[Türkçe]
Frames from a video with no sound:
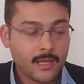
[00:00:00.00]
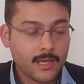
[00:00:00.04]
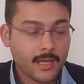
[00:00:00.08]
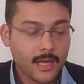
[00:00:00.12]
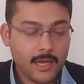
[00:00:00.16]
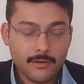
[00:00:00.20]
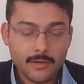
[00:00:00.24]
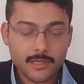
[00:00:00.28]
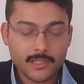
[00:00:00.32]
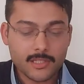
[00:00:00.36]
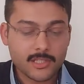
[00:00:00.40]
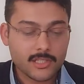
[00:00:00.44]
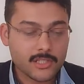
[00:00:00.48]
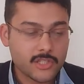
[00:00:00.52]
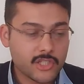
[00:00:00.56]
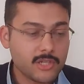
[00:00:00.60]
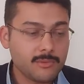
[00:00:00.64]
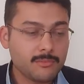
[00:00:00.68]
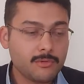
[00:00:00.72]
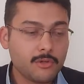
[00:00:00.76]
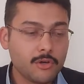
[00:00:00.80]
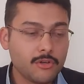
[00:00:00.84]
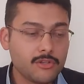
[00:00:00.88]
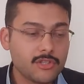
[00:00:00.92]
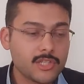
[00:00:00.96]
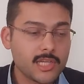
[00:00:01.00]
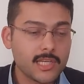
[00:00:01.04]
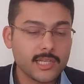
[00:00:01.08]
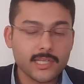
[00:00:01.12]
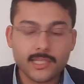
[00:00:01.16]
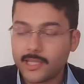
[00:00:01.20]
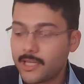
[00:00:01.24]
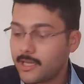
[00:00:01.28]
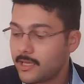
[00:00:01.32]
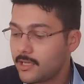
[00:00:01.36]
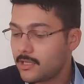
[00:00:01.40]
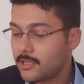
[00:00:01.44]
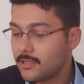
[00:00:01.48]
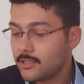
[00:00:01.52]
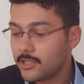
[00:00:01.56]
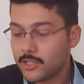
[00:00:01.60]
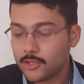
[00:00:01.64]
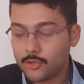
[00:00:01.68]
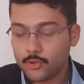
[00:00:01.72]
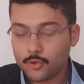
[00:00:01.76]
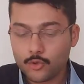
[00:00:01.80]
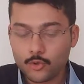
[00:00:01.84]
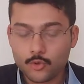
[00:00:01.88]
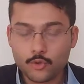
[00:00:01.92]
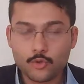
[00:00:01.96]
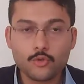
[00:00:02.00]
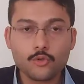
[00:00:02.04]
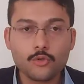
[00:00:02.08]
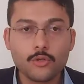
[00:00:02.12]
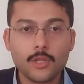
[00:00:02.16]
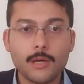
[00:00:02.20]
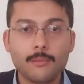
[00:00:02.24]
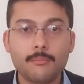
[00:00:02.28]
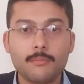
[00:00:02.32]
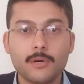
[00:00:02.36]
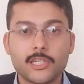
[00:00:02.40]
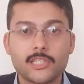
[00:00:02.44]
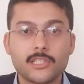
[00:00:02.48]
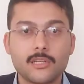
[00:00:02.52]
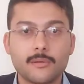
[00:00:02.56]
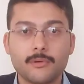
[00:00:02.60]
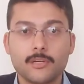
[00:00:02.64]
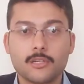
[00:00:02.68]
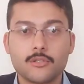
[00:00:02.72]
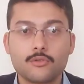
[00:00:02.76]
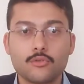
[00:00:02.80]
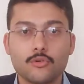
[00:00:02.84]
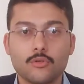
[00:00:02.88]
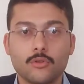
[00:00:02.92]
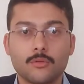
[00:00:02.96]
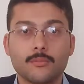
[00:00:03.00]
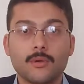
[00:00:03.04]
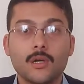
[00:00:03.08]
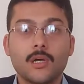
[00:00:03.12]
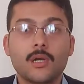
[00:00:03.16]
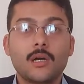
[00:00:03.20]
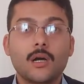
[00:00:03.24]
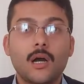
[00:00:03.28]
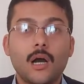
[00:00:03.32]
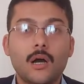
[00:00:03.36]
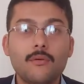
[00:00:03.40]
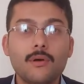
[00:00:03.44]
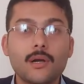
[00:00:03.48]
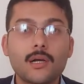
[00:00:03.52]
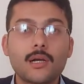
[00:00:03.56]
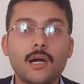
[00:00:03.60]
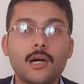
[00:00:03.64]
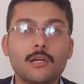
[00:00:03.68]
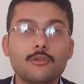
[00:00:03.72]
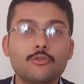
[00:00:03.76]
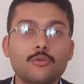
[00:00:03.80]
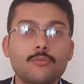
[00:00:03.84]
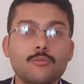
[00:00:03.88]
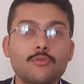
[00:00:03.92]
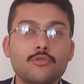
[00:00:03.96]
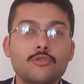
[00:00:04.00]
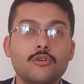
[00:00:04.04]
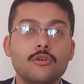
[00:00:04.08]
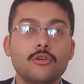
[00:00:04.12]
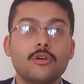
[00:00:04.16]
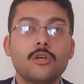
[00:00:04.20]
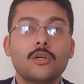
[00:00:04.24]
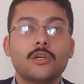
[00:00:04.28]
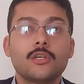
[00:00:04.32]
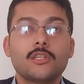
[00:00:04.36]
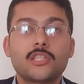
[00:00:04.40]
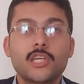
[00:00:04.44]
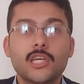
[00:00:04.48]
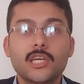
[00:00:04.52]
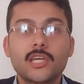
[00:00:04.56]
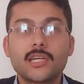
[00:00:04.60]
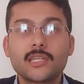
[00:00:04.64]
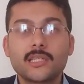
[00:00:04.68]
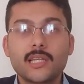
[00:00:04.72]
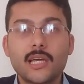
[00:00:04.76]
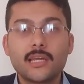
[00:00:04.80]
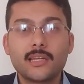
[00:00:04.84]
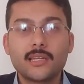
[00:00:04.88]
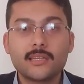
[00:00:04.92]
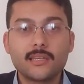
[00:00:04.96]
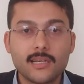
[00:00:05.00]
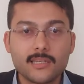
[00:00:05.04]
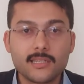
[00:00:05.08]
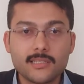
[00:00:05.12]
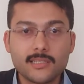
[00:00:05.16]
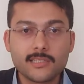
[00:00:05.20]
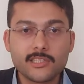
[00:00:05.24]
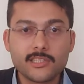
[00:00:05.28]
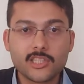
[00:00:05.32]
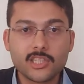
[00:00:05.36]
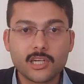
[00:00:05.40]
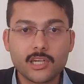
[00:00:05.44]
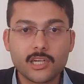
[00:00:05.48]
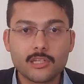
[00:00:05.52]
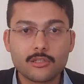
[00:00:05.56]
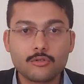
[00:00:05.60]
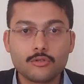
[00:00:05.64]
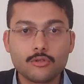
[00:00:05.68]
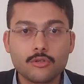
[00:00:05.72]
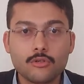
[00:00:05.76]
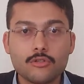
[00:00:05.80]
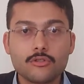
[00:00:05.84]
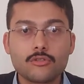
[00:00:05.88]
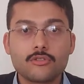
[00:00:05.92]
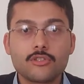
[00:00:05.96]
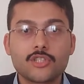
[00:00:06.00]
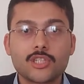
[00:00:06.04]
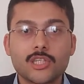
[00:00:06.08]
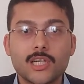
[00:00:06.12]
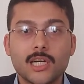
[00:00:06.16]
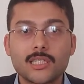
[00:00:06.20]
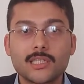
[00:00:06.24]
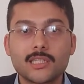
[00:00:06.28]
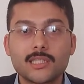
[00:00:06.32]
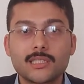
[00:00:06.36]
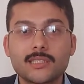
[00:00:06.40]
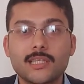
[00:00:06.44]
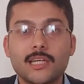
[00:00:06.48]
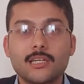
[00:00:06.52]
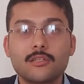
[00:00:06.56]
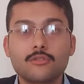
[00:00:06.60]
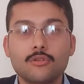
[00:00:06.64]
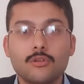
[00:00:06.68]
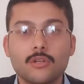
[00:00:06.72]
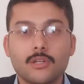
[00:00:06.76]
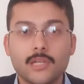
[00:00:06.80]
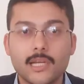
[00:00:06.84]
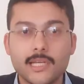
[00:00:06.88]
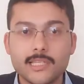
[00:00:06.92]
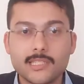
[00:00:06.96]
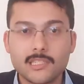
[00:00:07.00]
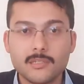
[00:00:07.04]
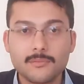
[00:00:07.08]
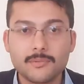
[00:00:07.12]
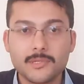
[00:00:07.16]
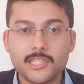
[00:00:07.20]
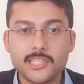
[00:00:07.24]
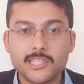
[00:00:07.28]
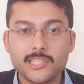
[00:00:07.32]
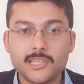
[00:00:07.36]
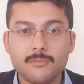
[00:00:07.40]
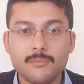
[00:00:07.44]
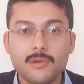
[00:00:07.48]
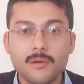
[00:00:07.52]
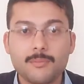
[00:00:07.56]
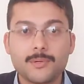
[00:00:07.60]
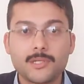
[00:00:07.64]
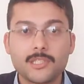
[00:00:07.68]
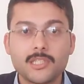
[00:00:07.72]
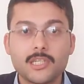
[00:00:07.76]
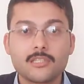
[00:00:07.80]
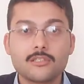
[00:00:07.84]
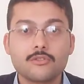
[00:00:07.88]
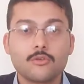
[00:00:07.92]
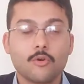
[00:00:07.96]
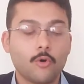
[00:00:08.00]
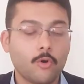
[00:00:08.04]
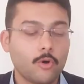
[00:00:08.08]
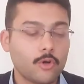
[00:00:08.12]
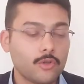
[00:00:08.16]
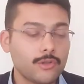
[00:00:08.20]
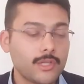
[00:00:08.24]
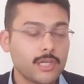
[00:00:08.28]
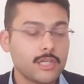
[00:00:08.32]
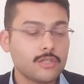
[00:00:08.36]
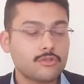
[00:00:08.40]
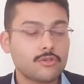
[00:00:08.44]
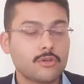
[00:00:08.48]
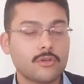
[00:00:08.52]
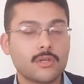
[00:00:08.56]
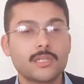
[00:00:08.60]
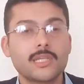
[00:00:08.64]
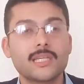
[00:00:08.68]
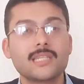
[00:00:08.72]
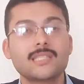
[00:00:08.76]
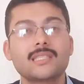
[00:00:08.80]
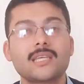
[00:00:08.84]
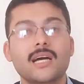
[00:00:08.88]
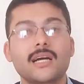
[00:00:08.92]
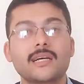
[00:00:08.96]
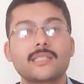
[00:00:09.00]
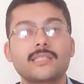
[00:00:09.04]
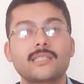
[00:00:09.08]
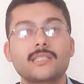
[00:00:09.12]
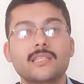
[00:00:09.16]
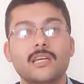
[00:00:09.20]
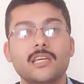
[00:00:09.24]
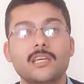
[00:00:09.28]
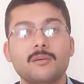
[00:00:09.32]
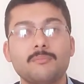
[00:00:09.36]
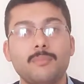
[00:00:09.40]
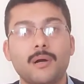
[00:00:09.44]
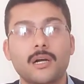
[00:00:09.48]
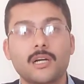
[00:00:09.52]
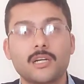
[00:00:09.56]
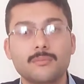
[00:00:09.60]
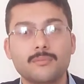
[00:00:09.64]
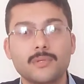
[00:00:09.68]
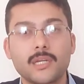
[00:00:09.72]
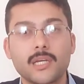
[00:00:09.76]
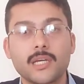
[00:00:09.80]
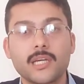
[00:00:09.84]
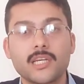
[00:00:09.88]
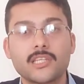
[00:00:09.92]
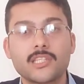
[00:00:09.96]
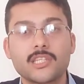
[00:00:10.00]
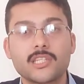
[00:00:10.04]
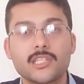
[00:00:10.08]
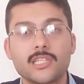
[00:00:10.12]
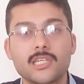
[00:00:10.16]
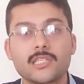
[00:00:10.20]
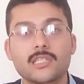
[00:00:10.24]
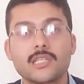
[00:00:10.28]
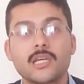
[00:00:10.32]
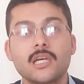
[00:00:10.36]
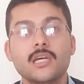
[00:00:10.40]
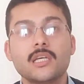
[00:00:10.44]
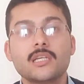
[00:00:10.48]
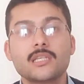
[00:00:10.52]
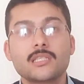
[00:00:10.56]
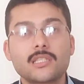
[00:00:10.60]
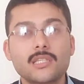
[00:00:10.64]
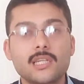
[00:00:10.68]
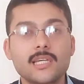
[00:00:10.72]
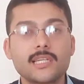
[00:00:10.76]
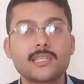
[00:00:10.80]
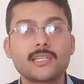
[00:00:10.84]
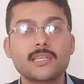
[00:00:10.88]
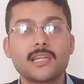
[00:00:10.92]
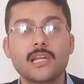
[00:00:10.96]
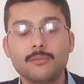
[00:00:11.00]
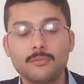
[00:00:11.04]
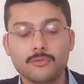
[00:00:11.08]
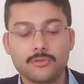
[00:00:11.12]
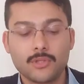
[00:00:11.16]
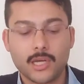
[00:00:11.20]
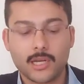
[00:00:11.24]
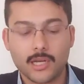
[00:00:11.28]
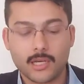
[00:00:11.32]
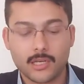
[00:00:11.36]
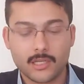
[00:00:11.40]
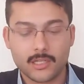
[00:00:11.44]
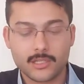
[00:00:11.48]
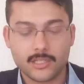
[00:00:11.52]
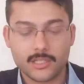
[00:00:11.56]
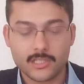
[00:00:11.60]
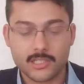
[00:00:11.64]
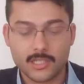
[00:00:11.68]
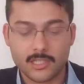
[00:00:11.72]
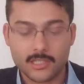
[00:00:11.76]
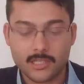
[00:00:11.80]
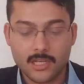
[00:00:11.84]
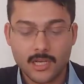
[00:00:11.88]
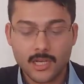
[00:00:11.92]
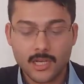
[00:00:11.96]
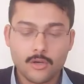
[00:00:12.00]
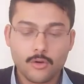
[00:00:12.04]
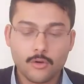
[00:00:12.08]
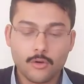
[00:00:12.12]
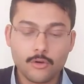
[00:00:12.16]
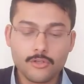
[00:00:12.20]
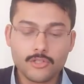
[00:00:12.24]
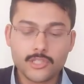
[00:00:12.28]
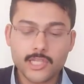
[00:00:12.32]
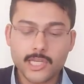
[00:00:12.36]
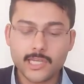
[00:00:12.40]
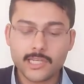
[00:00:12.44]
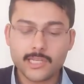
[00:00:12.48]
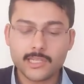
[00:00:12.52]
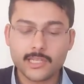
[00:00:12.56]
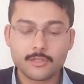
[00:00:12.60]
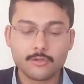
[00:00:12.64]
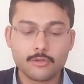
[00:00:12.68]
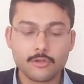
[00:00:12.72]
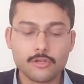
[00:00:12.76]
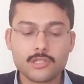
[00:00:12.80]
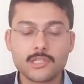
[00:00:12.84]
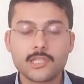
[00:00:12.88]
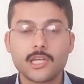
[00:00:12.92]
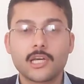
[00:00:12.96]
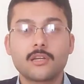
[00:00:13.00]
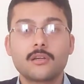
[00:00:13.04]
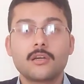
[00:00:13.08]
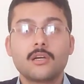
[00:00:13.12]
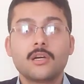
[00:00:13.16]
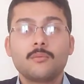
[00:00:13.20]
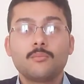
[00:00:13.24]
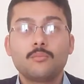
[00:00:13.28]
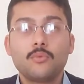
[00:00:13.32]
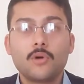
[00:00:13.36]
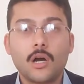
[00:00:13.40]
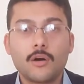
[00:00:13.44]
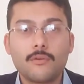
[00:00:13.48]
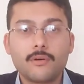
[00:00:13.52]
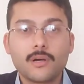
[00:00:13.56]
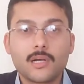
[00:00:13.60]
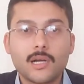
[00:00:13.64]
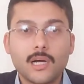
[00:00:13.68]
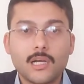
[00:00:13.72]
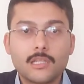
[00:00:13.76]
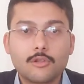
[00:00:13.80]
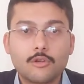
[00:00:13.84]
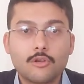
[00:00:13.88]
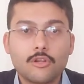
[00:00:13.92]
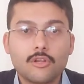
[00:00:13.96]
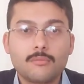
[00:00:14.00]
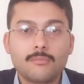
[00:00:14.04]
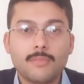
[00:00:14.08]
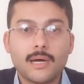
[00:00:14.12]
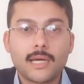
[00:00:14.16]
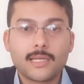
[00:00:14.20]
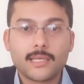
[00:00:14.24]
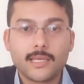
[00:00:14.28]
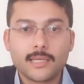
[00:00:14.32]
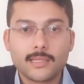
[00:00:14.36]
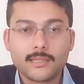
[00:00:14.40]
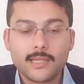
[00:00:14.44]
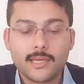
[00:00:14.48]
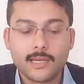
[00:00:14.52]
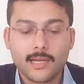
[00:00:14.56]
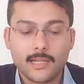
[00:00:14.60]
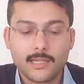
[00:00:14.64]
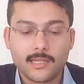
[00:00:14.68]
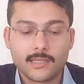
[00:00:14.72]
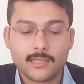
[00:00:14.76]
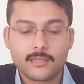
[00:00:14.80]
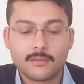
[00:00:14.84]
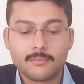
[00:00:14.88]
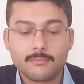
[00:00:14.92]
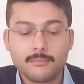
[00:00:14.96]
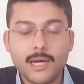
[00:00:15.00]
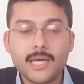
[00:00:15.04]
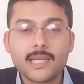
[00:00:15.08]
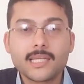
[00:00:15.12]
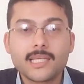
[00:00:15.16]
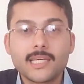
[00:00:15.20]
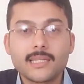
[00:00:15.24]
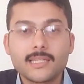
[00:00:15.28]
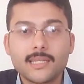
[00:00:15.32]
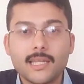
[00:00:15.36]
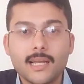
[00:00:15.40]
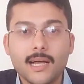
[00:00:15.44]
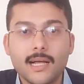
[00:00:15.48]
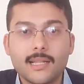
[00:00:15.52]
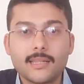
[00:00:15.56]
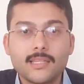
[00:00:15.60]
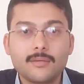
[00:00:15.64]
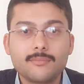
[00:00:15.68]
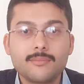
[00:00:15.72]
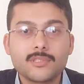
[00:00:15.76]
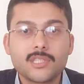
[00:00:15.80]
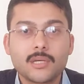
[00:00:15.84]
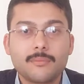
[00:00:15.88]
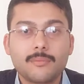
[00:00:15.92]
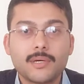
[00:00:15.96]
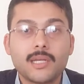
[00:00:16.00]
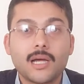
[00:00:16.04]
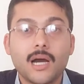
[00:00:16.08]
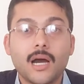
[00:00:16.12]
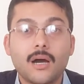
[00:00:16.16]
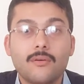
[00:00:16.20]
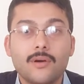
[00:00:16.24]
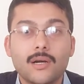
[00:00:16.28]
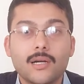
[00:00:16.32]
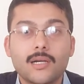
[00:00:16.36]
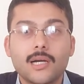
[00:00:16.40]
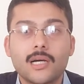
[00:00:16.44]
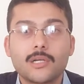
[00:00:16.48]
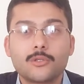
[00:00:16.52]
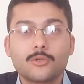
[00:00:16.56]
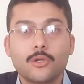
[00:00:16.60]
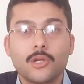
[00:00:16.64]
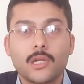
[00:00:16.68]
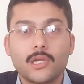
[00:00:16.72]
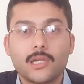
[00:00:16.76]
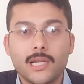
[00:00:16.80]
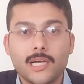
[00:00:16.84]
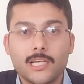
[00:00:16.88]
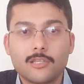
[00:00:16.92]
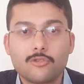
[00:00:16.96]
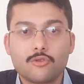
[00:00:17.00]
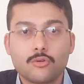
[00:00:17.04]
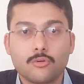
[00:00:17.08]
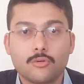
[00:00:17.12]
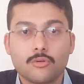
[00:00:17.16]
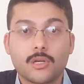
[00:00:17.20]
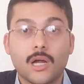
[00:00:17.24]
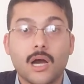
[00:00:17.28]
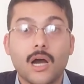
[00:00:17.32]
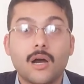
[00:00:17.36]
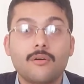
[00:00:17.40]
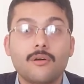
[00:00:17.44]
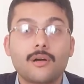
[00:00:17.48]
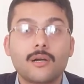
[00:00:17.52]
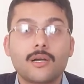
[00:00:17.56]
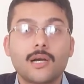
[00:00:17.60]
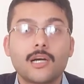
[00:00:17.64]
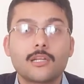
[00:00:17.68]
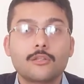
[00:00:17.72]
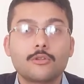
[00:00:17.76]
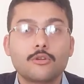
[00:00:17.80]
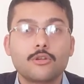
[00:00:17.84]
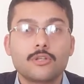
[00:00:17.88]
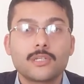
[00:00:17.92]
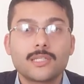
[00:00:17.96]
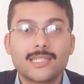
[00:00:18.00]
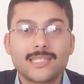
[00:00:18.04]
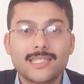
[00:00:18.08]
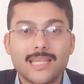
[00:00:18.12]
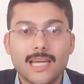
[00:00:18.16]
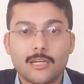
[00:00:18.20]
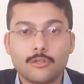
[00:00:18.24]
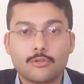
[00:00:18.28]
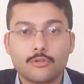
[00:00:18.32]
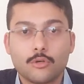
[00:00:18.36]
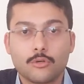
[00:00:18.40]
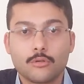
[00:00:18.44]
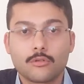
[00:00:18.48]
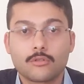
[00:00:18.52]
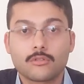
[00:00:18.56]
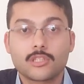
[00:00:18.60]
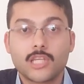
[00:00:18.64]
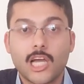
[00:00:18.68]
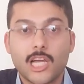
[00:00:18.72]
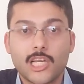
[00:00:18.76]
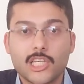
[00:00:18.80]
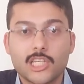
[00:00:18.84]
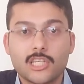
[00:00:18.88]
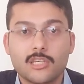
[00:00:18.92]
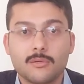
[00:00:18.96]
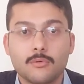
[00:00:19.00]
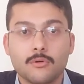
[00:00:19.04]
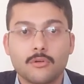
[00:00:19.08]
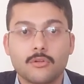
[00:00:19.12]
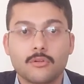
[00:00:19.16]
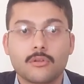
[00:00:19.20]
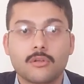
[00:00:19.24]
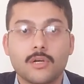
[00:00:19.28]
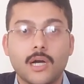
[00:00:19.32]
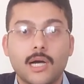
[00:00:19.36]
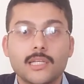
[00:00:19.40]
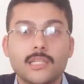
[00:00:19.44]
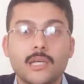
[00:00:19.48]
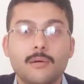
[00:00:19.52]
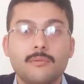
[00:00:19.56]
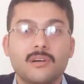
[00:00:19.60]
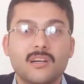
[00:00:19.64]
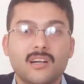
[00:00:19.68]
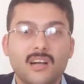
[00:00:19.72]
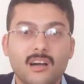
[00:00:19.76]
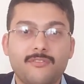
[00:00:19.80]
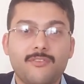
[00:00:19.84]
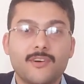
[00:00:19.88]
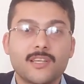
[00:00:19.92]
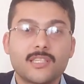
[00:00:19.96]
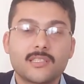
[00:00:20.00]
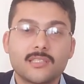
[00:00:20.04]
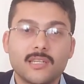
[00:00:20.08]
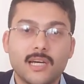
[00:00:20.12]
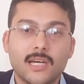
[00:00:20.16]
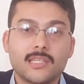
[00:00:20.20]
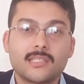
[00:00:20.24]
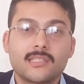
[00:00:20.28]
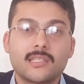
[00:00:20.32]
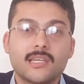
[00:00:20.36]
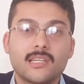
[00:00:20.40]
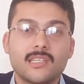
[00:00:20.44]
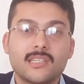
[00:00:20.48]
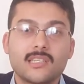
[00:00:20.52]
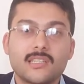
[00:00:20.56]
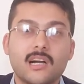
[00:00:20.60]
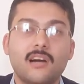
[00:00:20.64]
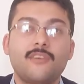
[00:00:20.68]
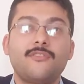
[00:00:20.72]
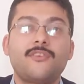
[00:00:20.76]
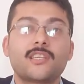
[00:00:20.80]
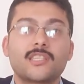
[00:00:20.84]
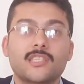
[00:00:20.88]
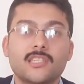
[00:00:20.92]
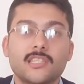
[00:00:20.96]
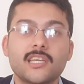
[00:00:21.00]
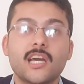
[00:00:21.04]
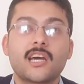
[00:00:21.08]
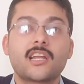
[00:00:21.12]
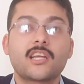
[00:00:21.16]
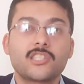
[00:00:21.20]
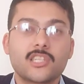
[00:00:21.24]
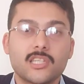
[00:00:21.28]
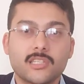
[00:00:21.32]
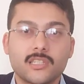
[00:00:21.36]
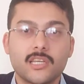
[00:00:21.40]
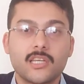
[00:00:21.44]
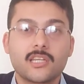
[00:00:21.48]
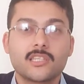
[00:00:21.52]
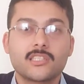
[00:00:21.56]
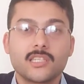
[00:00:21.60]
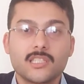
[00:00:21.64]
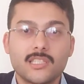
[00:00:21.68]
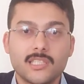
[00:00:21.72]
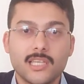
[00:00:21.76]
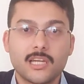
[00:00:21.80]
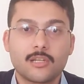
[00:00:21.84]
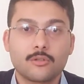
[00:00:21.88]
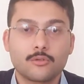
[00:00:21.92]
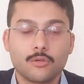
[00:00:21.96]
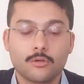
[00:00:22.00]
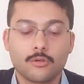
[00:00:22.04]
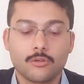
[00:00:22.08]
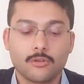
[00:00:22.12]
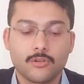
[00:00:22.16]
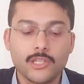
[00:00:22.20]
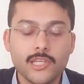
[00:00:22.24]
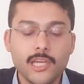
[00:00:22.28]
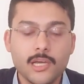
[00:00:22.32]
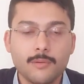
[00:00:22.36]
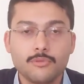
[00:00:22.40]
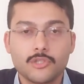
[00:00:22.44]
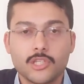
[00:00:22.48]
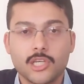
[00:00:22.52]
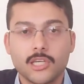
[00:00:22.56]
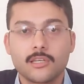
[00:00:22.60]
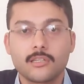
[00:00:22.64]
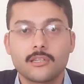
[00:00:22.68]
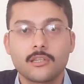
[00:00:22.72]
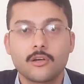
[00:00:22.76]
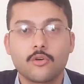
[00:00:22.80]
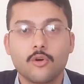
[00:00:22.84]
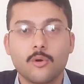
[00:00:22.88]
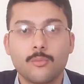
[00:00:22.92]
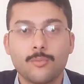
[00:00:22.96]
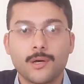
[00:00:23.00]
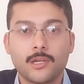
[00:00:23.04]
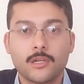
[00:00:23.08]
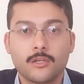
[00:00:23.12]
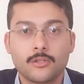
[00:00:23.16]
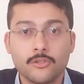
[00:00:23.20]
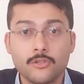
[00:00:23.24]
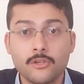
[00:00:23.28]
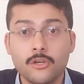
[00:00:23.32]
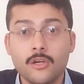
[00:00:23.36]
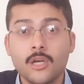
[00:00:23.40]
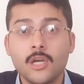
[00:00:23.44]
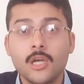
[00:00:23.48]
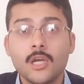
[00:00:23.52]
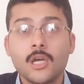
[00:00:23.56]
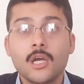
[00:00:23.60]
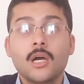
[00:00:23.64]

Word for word: Evet şimdi öncelikle şundan başlamak istiyorum. Avokadomuzu çekirdeğini nasıl çıkartıyoruz? Çıkarttıktan sonra nasıl bir işlem yapacağız? Ondan sonra da saksıdaki bakımına geçeceğiz. Sırasıyla bunları anlatacağız. Öncelikle dostlar bu avokadoları marketten aldık. Marketten aldığımız zaman avokadolar nasıl olur? Avokadolar sert olur. Taş gibi olur. Adamın kafasını assanız kafasını yaracak derece sert olur. Niye bu şekilde koparılıyor?